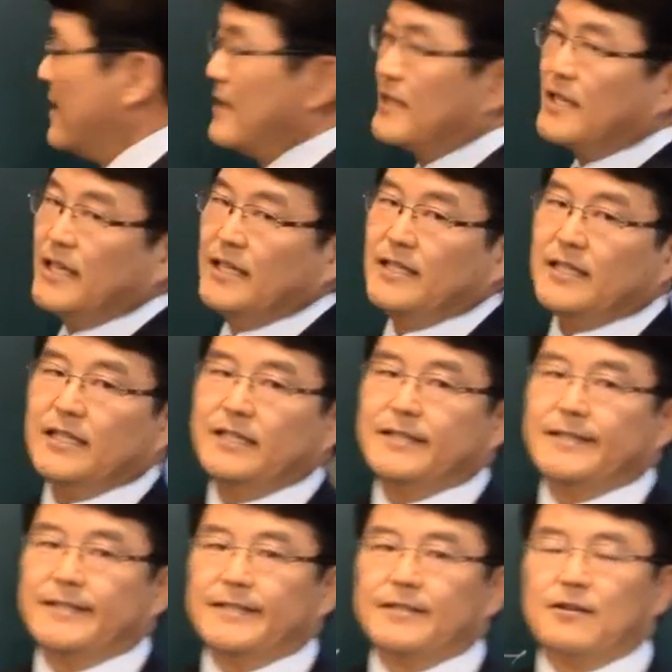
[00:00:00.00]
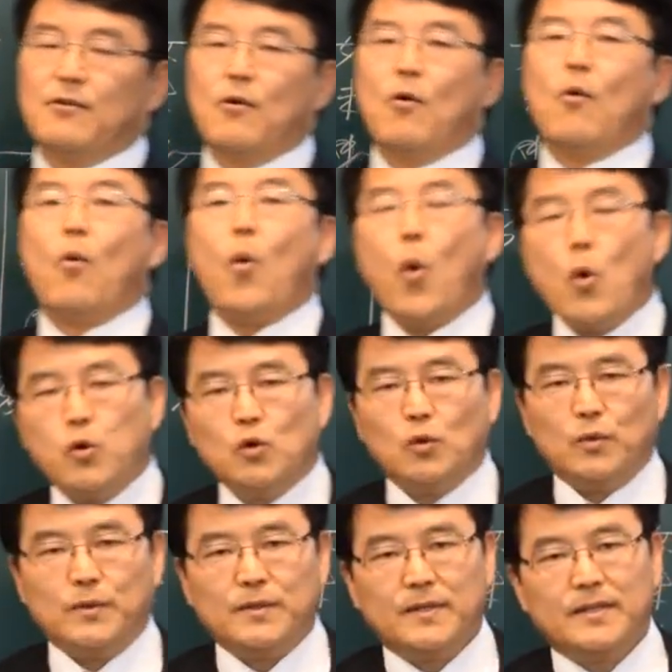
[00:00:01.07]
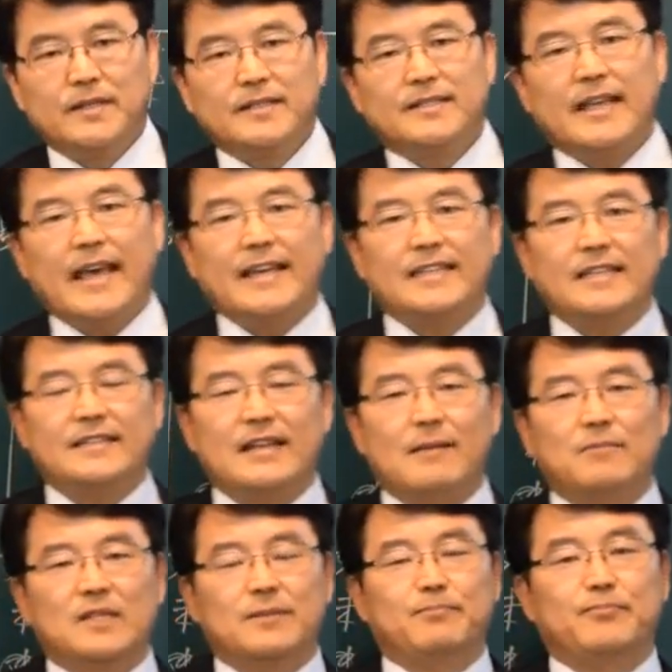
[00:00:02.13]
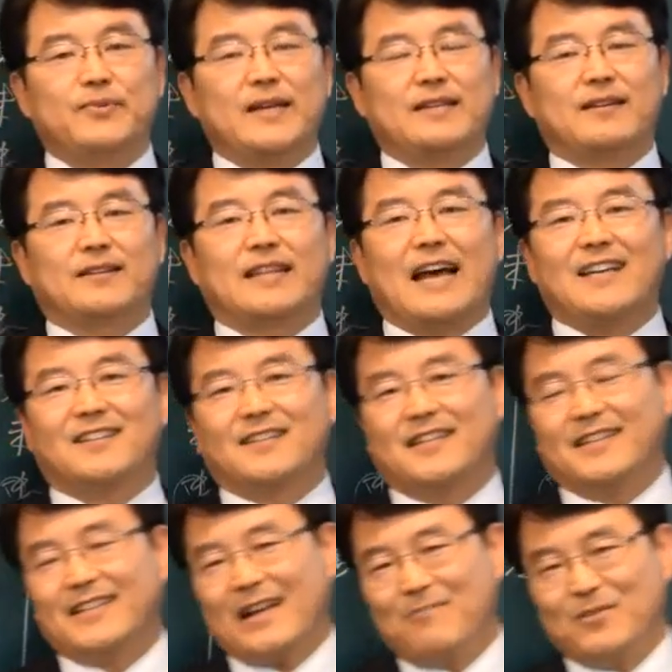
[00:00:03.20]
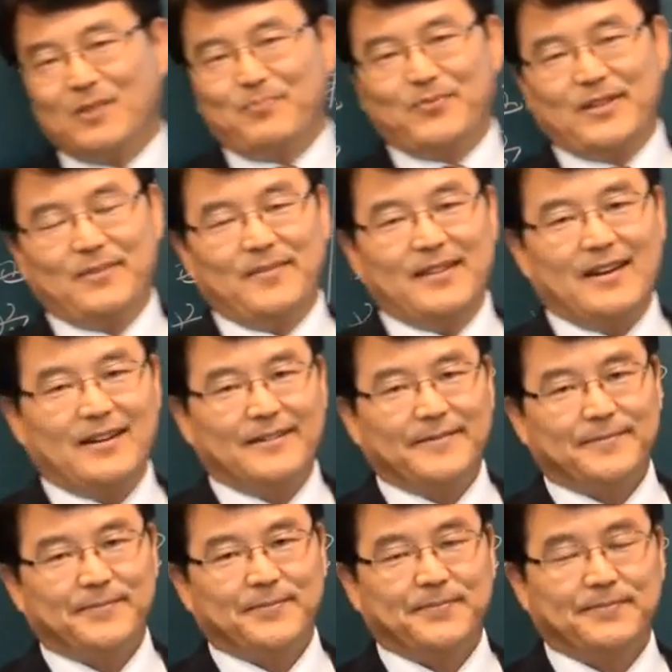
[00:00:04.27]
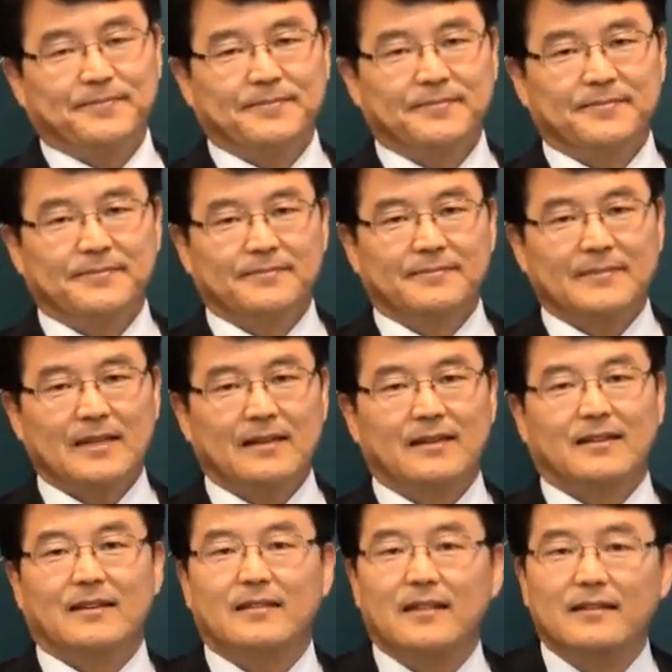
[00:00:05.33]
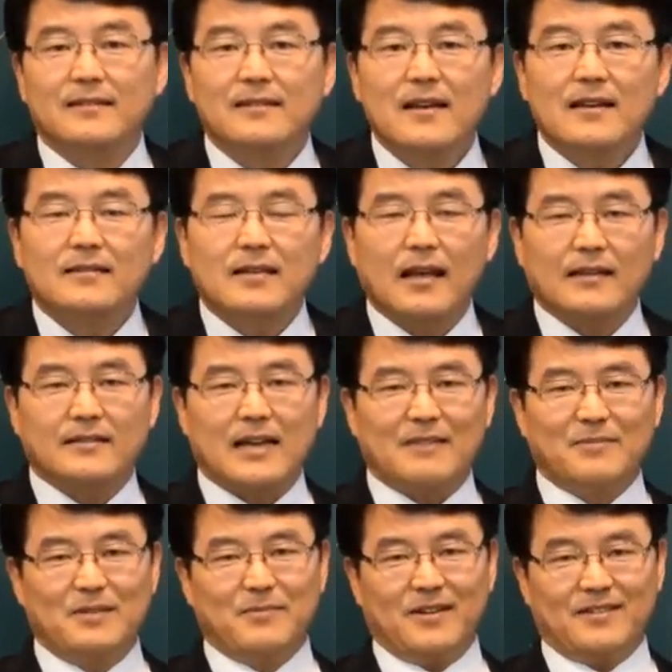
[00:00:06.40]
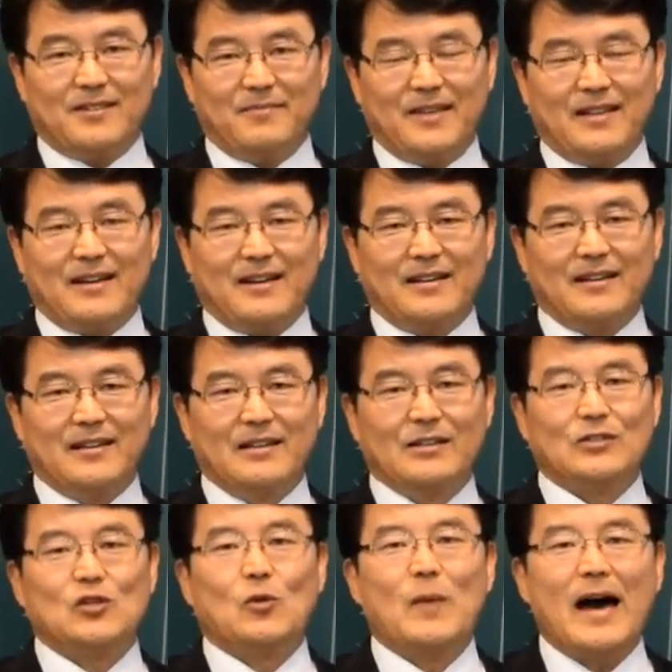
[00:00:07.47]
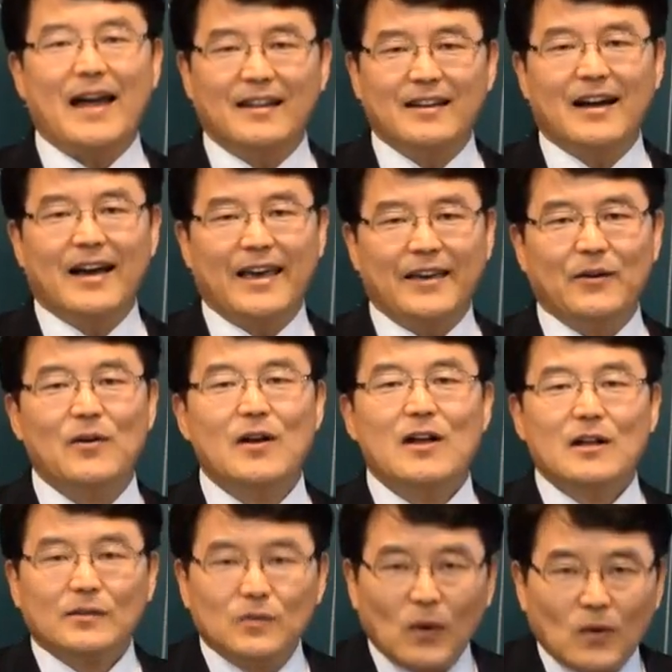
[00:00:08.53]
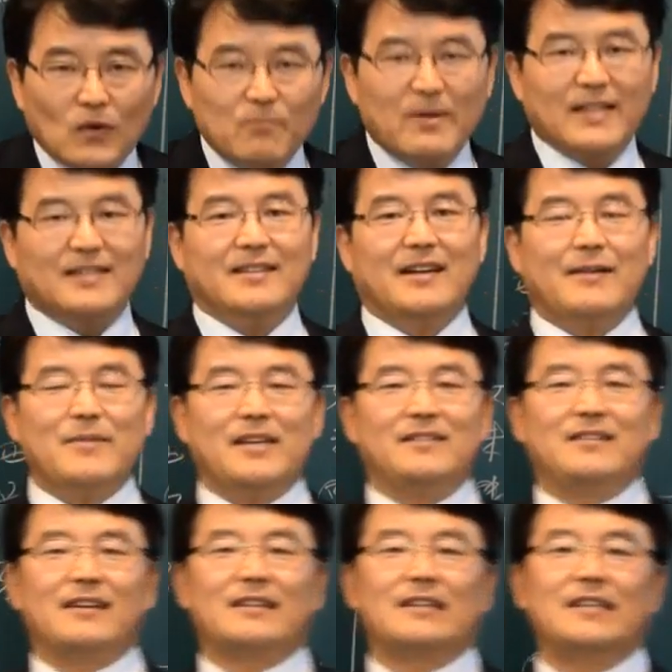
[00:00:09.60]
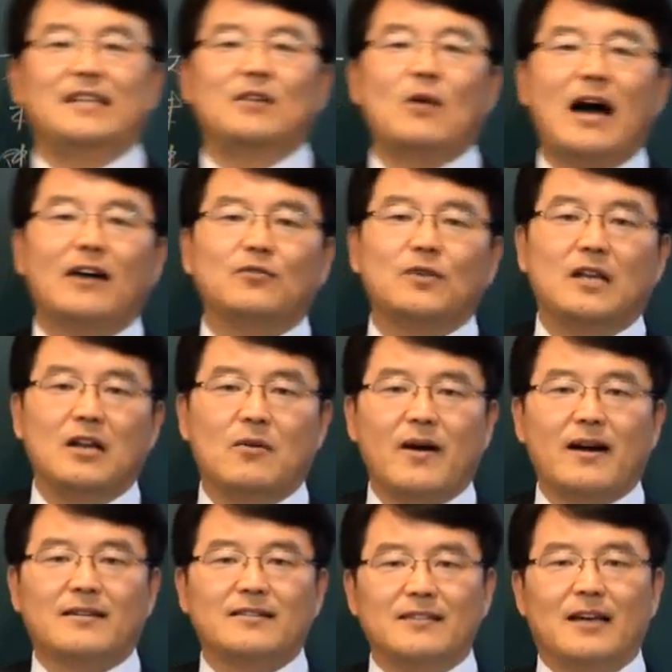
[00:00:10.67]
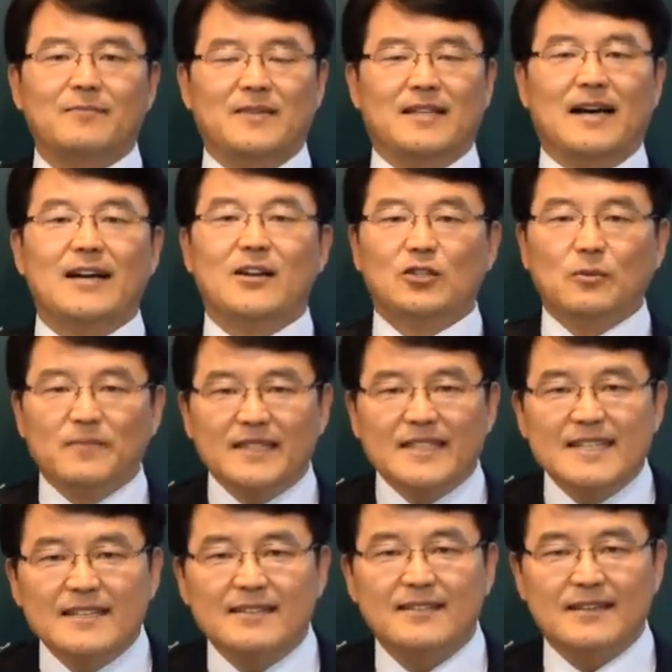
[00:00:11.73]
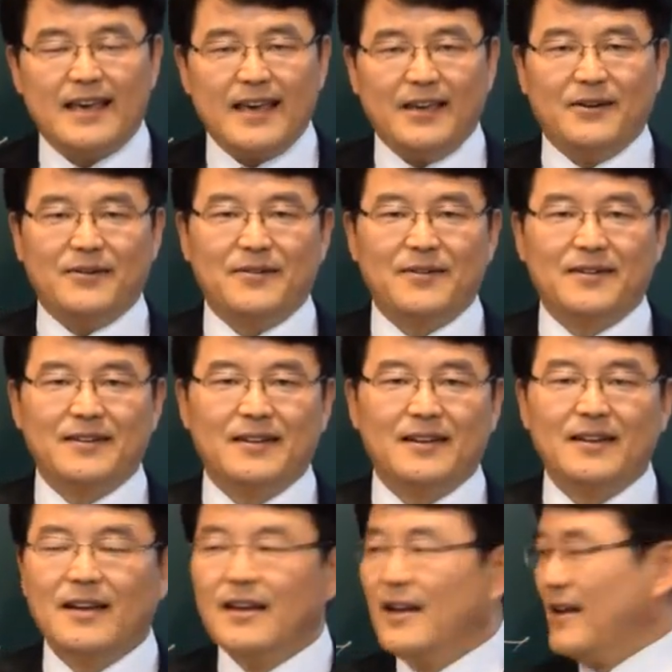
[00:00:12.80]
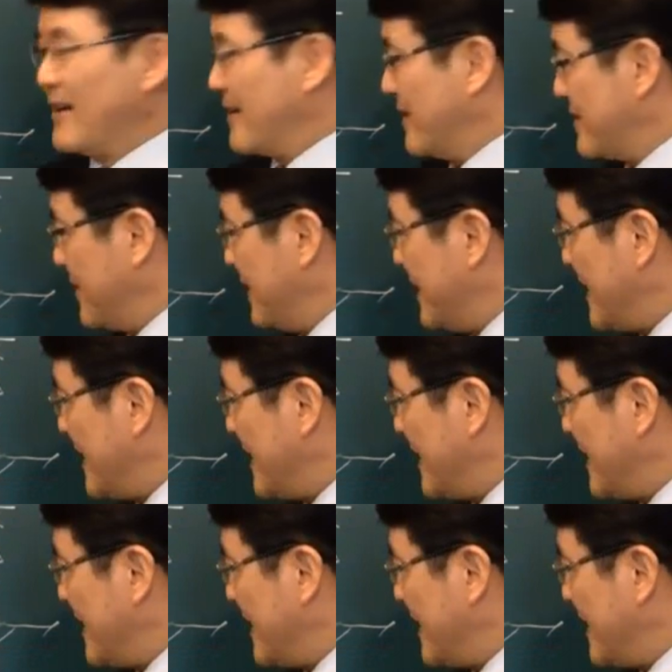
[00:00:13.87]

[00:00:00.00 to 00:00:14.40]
신신은 오후 3시 30분에서 5시 30분입니다. 이때는 새참을 먹습니다. 좀 한가해요. 조금만 일하면 이제 일, 하루 일과 끝납니다. 좀 느슨해요. 그래서